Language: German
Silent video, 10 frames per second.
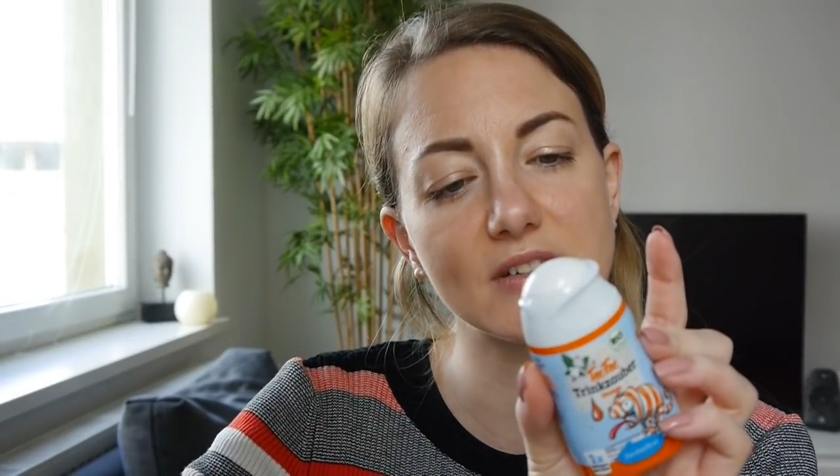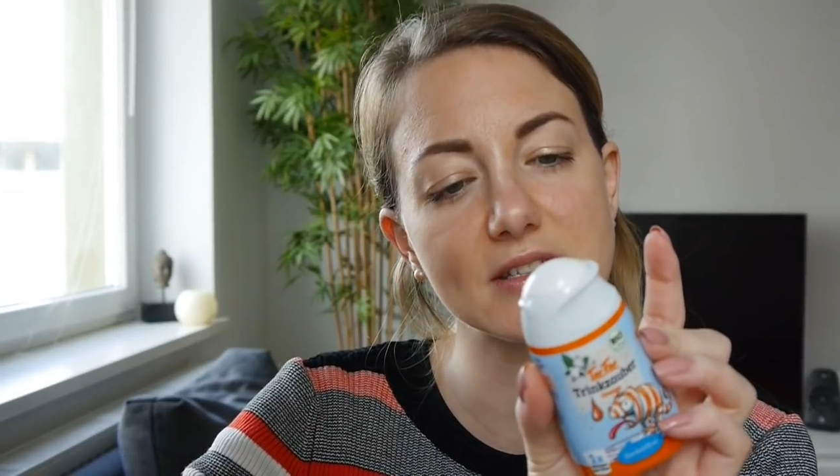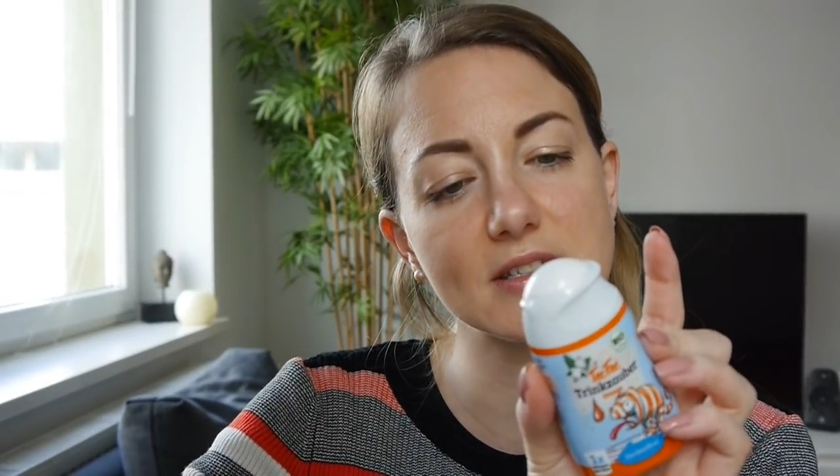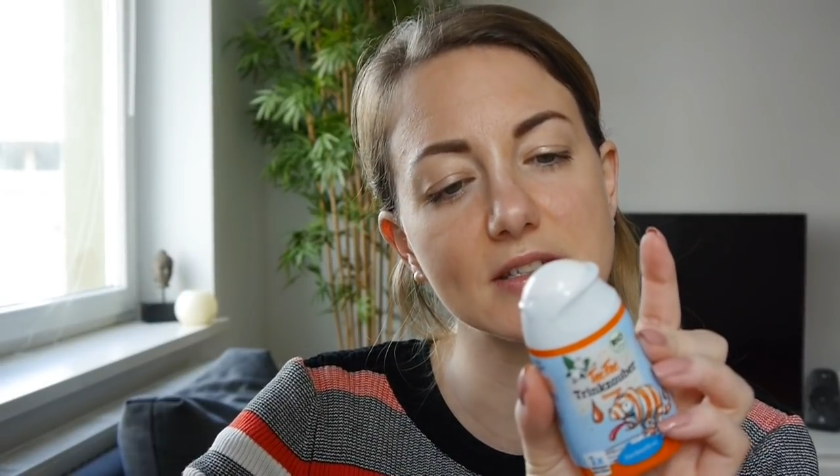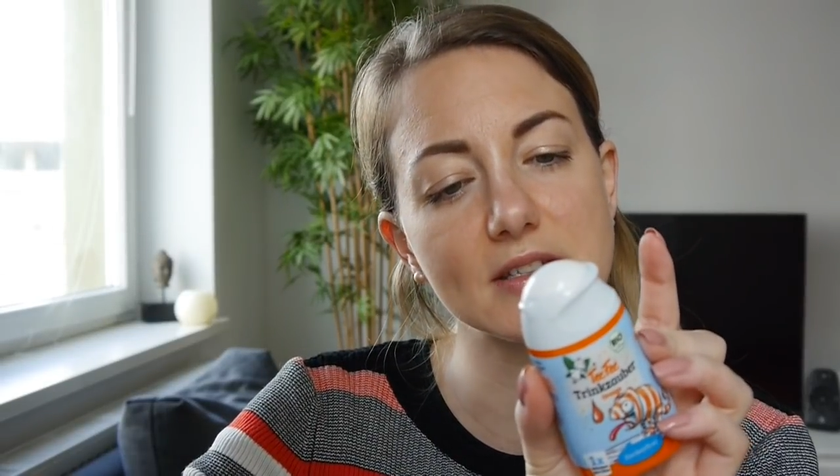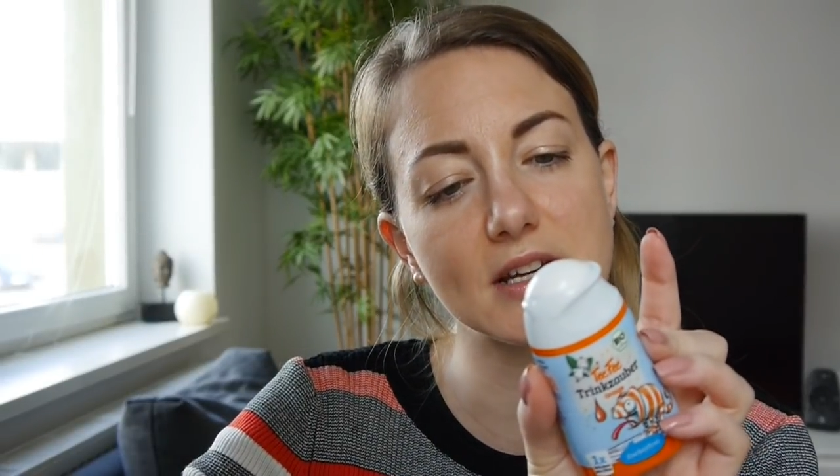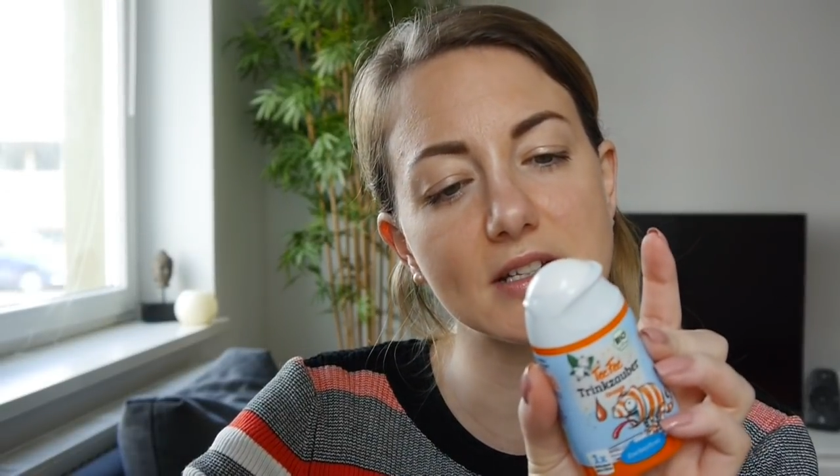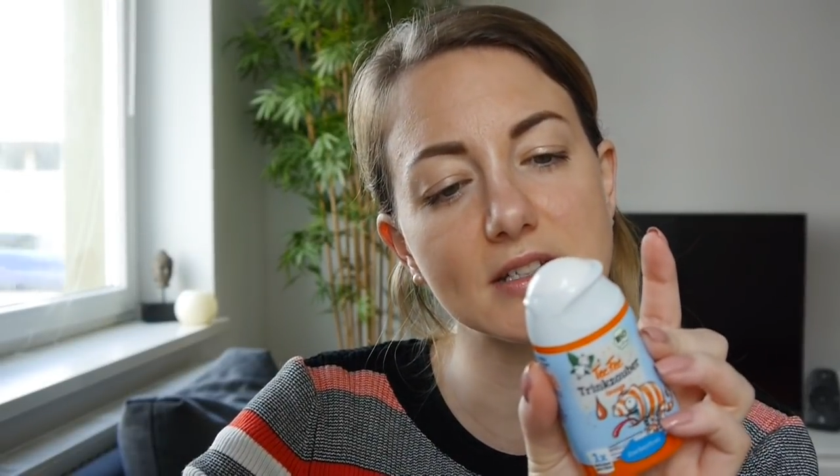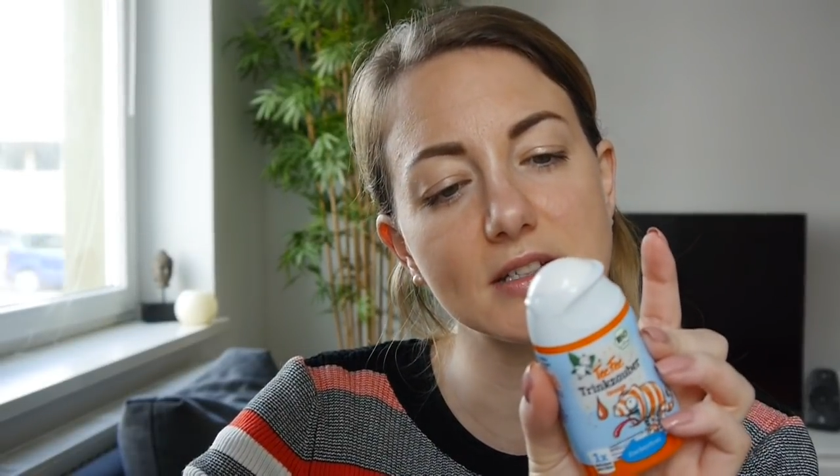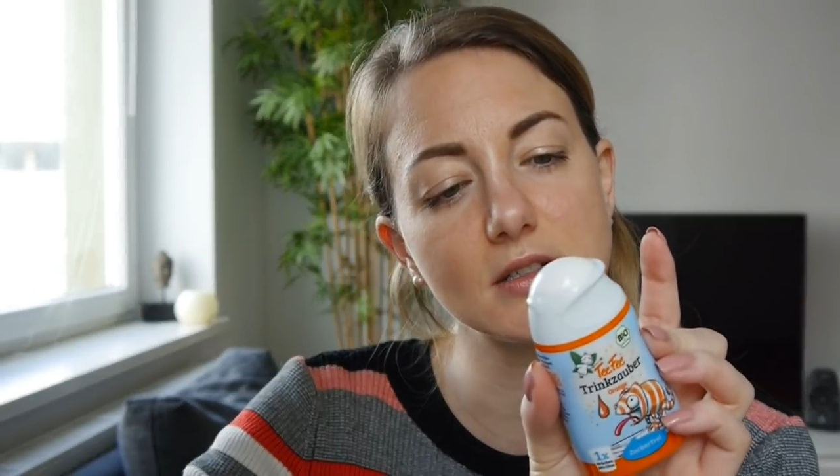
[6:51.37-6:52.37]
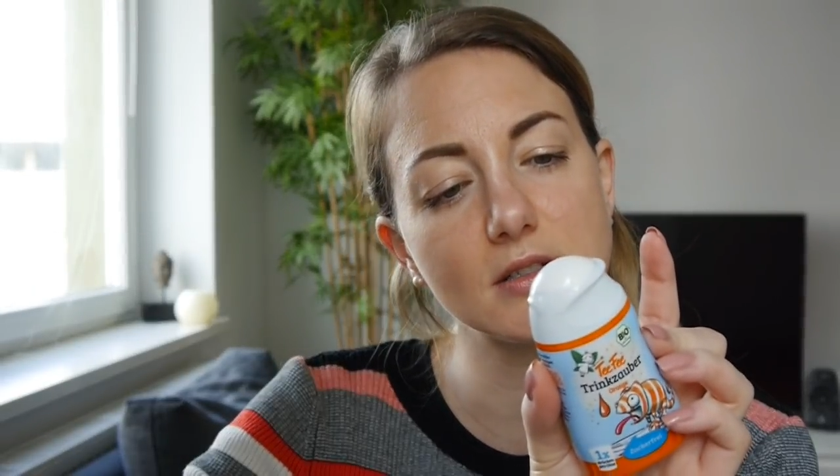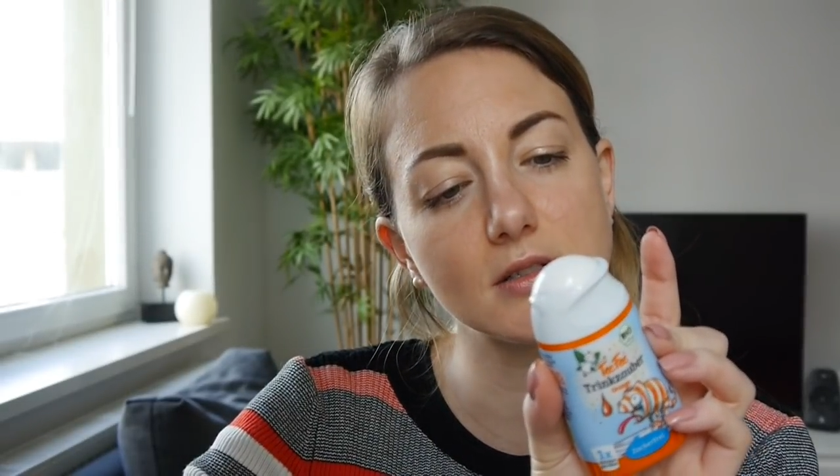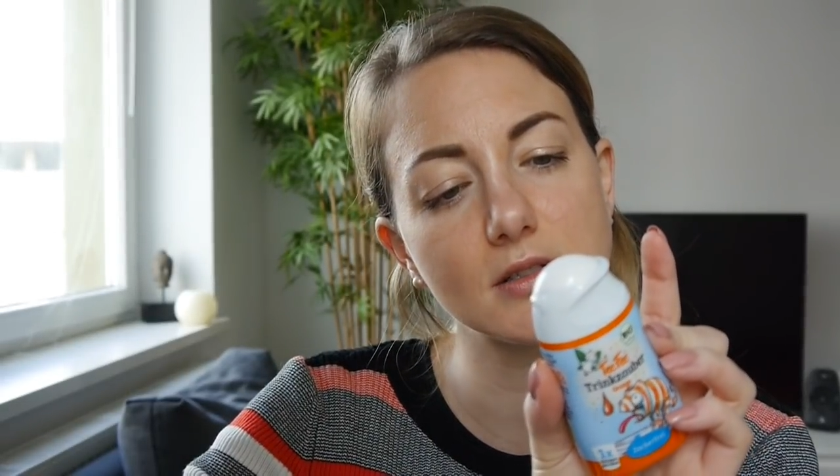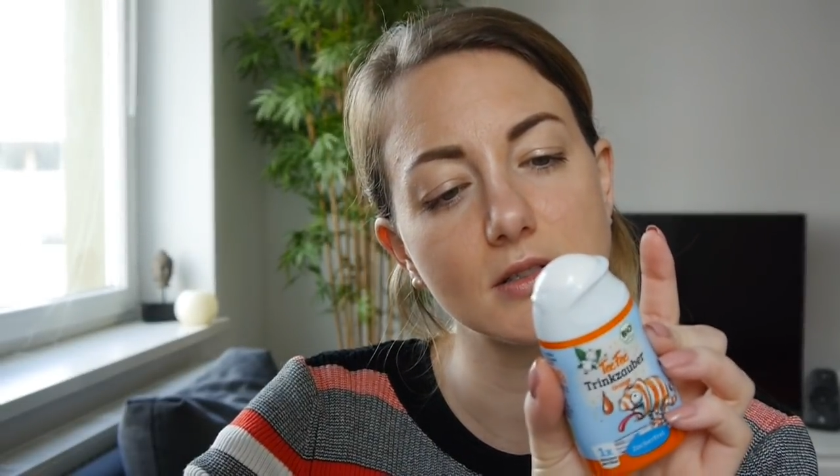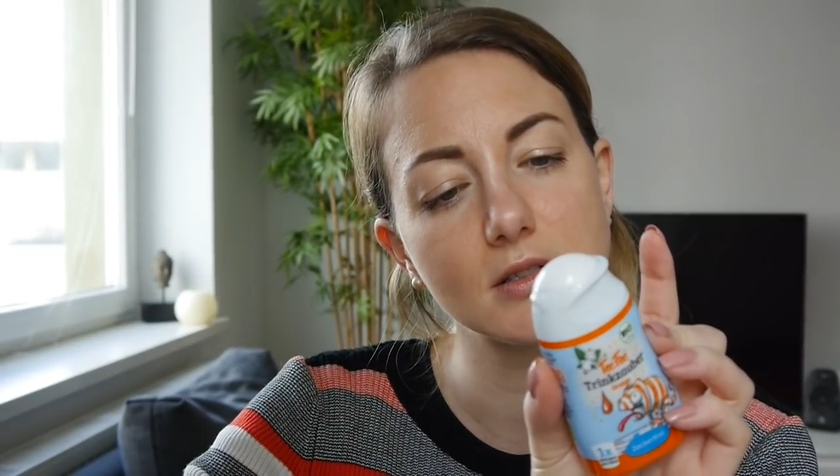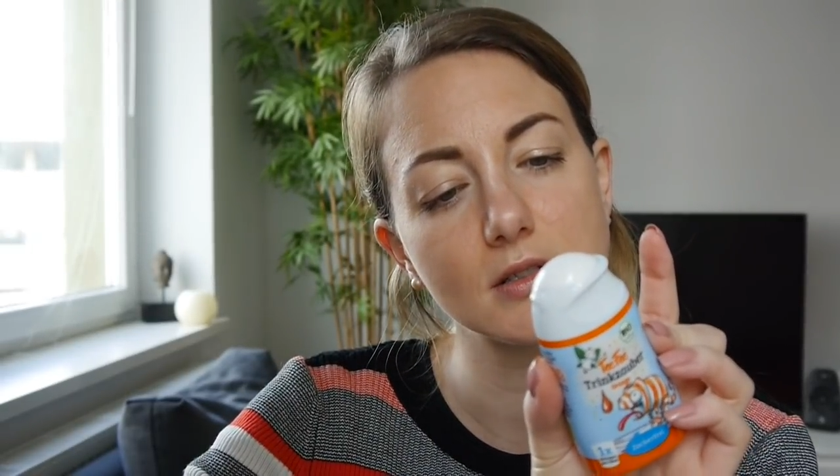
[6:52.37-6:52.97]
was ist denn da drin?